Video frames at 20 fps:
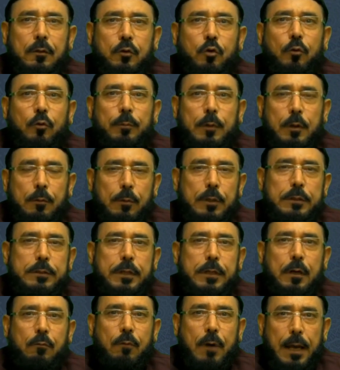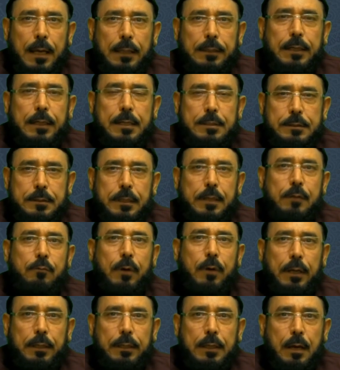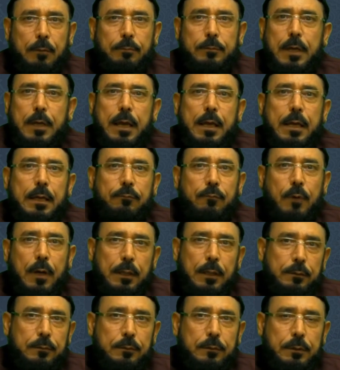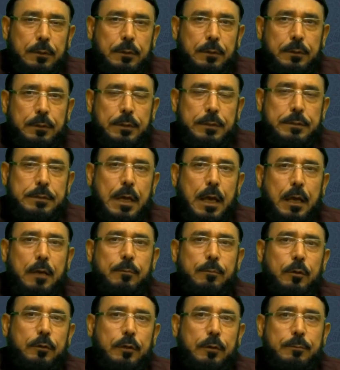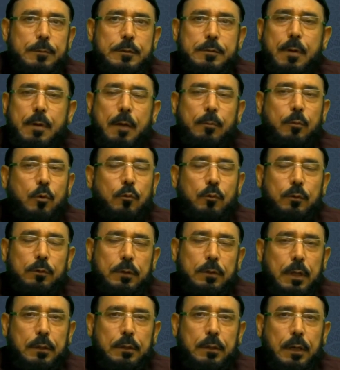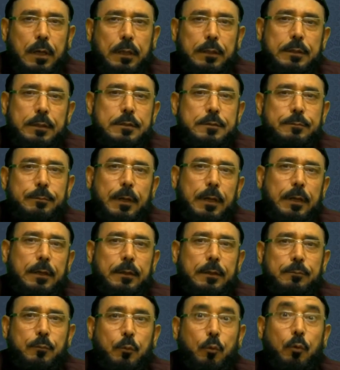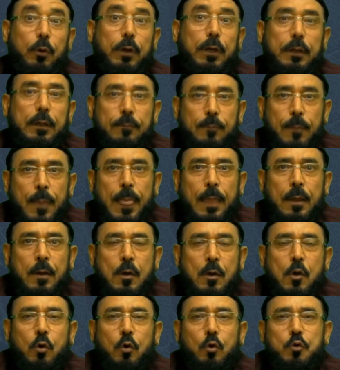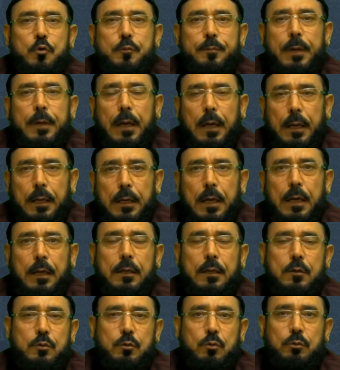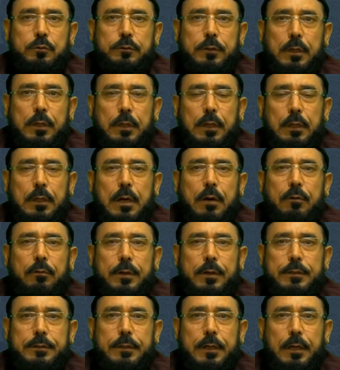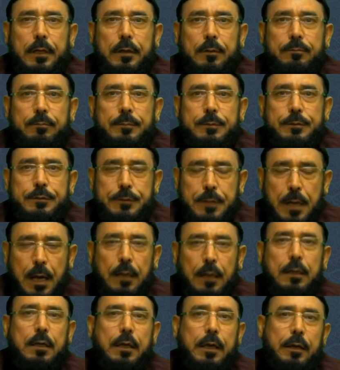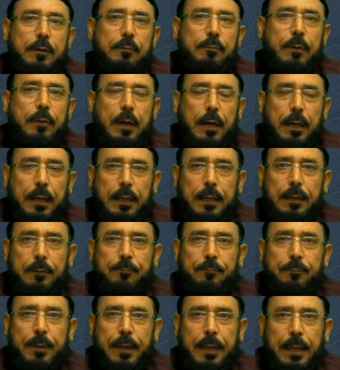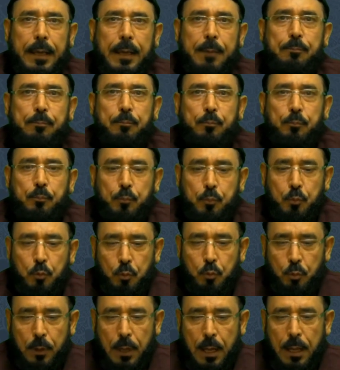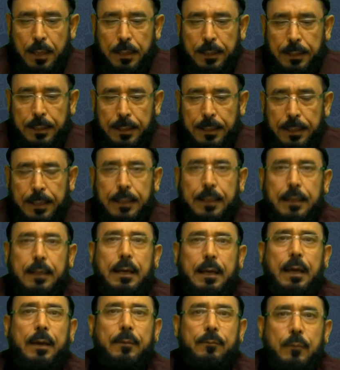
जो उम्र से रवायत है असली वाली अब जाए वहाँ नसाई में और तिरमिजी में आपको वो हदीस मिलेगी पूरी उसमें अल्लाह के रसूल सल्लल्लाहु अलैहि वसल्लम जंग के बारे में पूरा एक